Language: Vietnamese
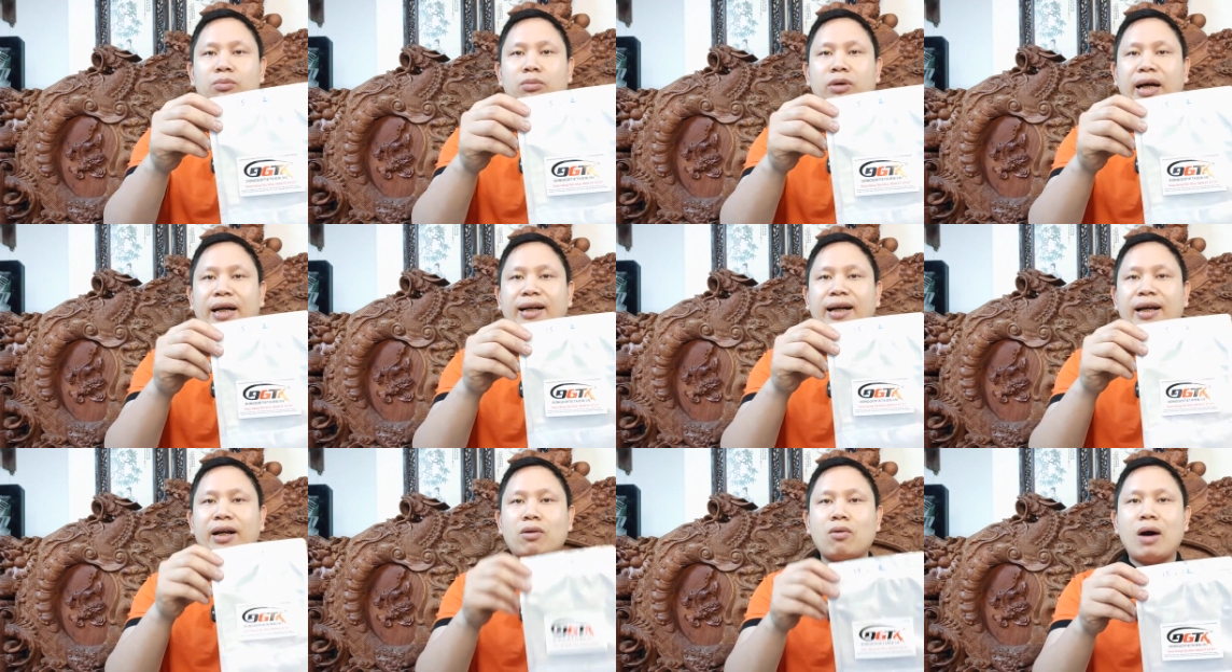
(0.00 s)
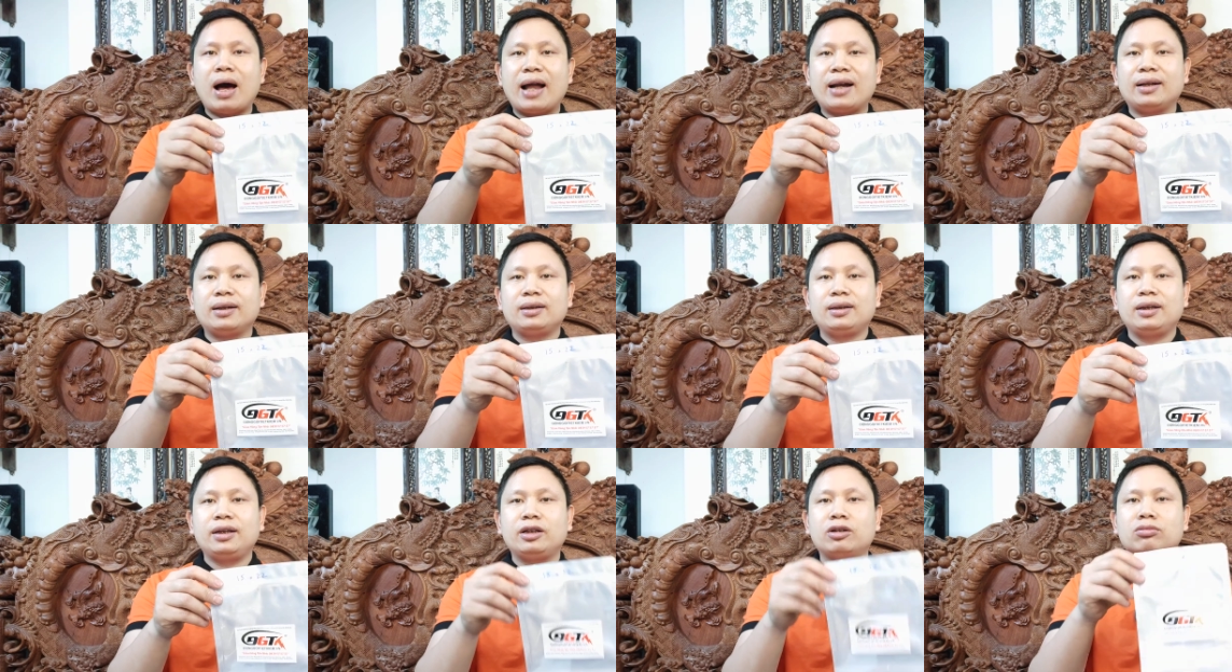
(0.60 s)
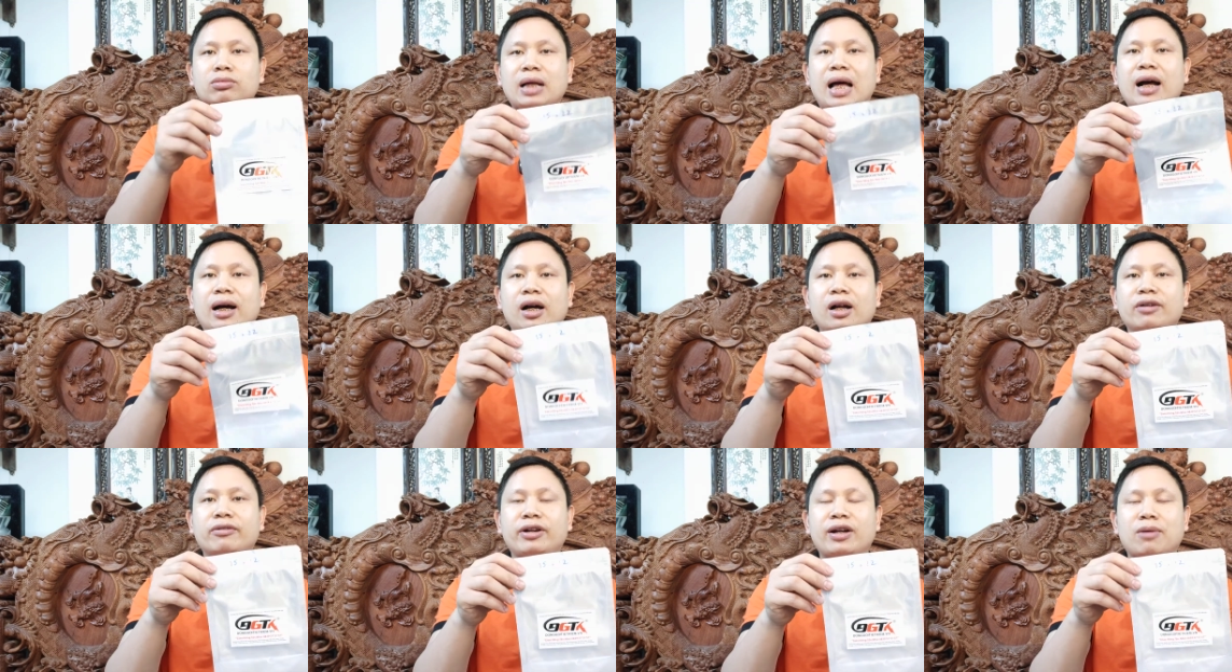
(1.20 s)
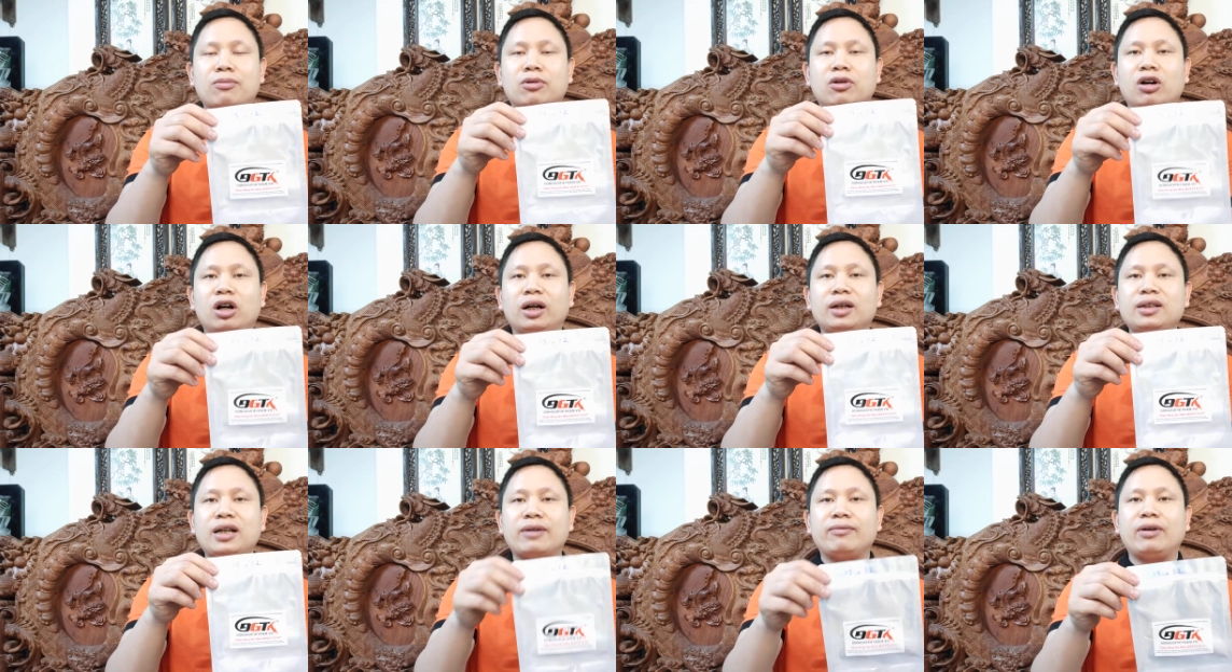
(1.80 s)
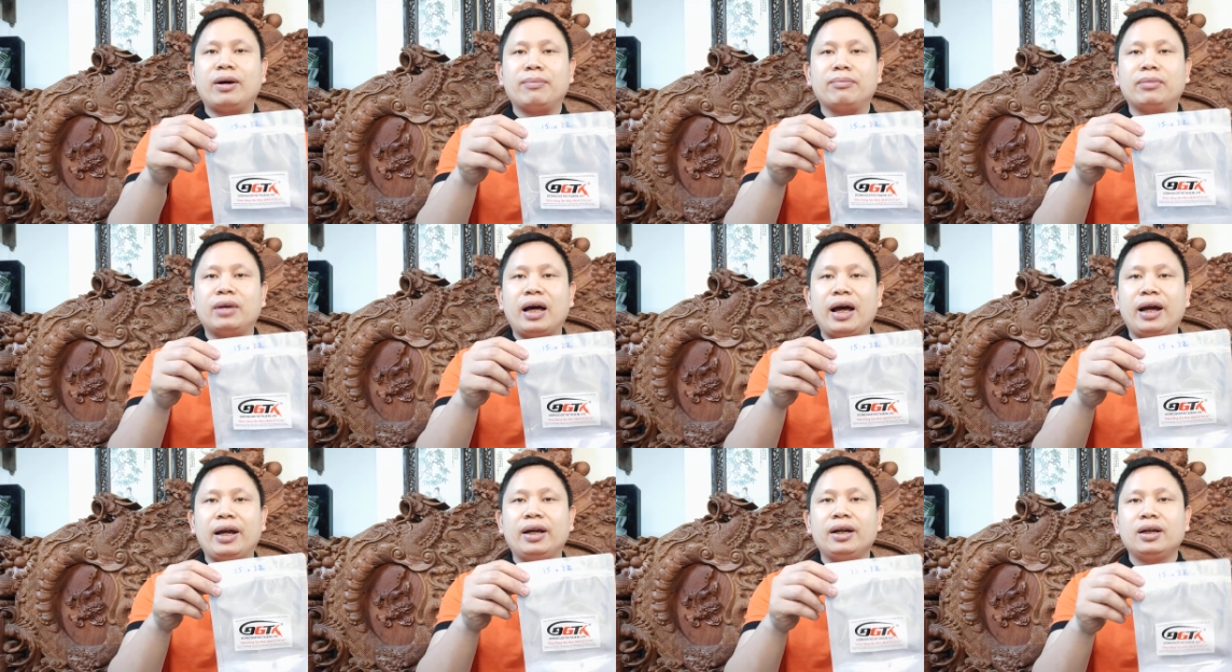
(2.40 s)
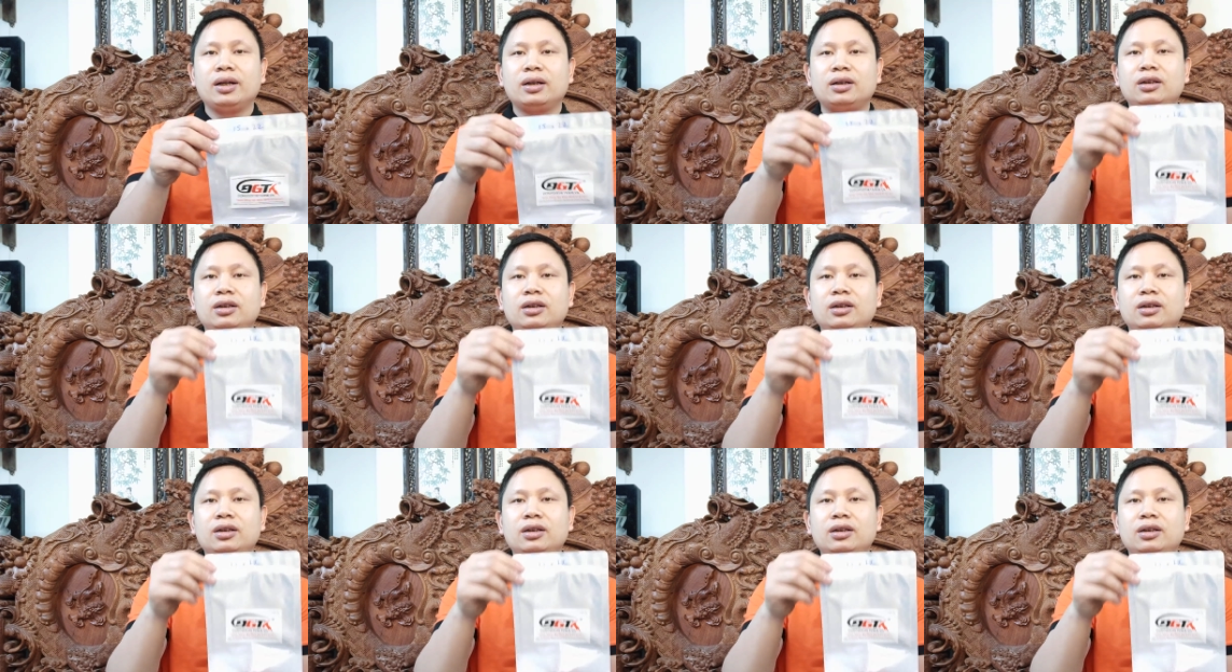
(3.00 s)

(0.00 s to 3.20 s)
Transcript: một cách khách quan thì chúng ta cần phải đóng gói các sản phẩm này